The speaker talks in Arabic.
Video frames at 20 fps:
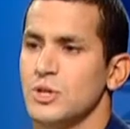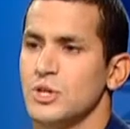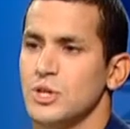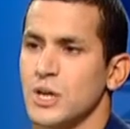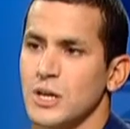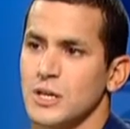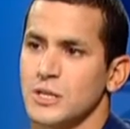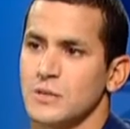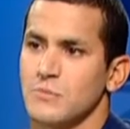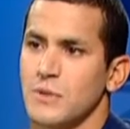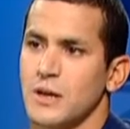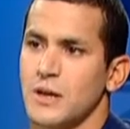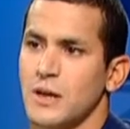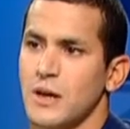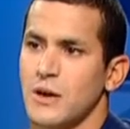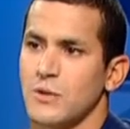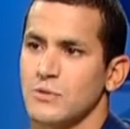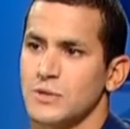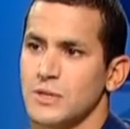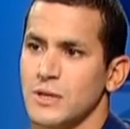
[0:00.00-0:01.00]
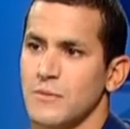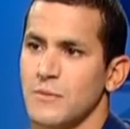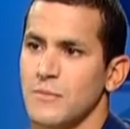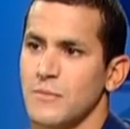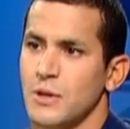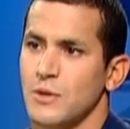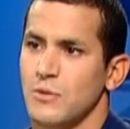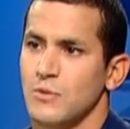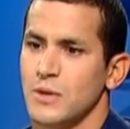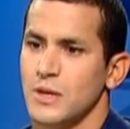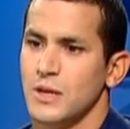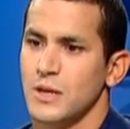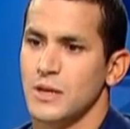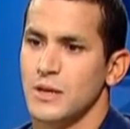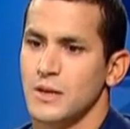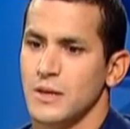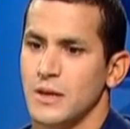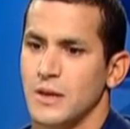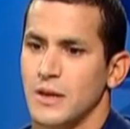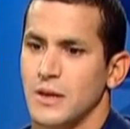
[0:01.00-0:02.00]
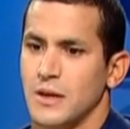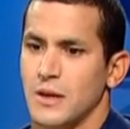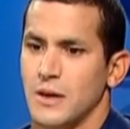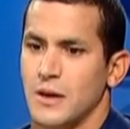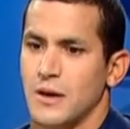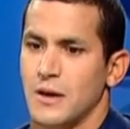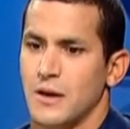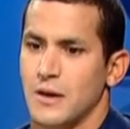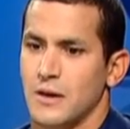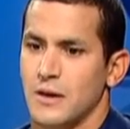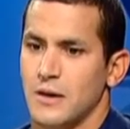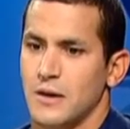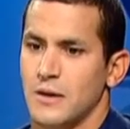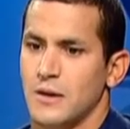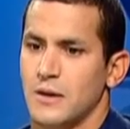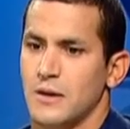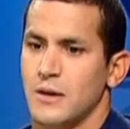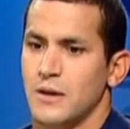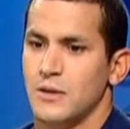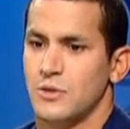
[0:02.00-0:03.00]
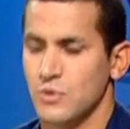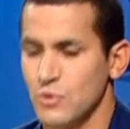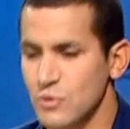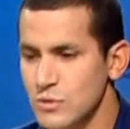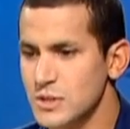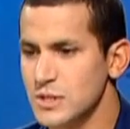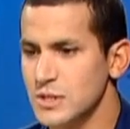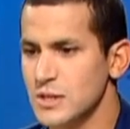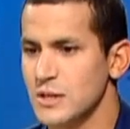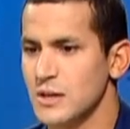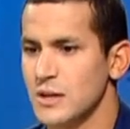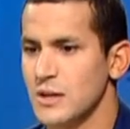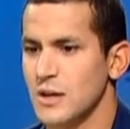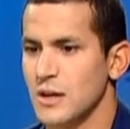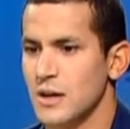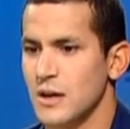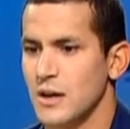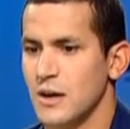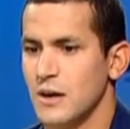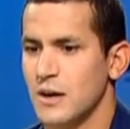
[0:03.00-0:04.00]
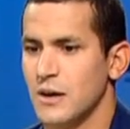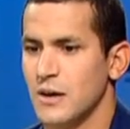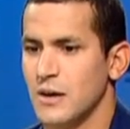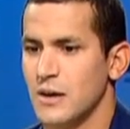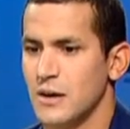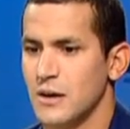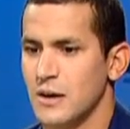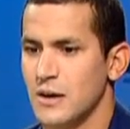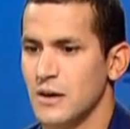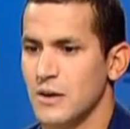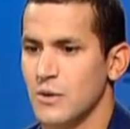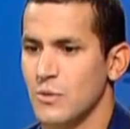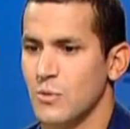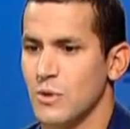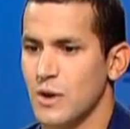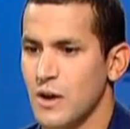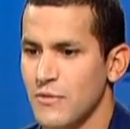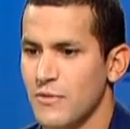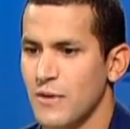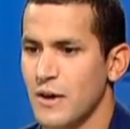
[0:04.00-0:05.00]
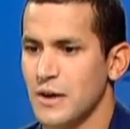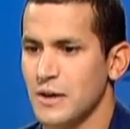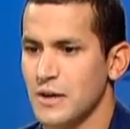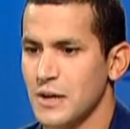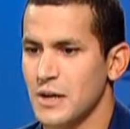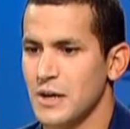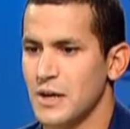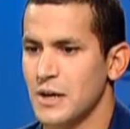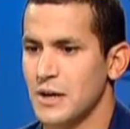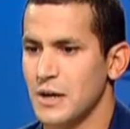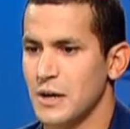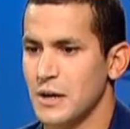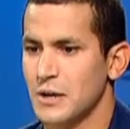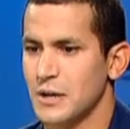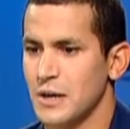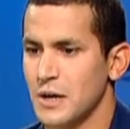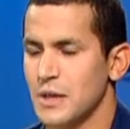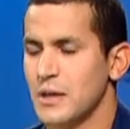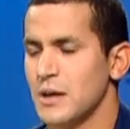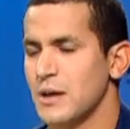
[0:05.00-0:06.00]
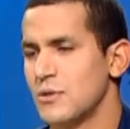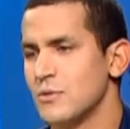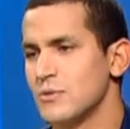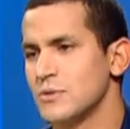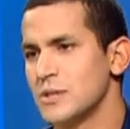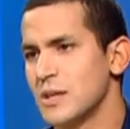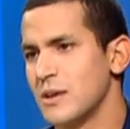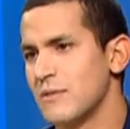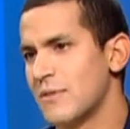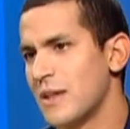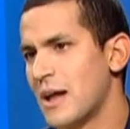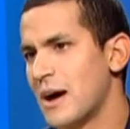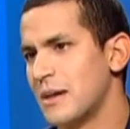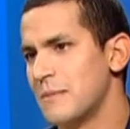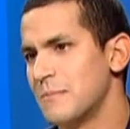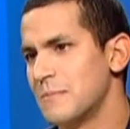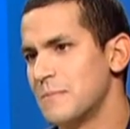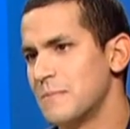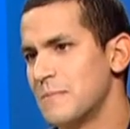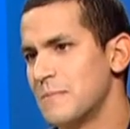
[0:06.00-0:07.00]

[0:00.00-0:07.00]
الشخص ما كأسامة ملولي التونسي التونسي ورافع الرايه الرياضيه التونسيه في العالم.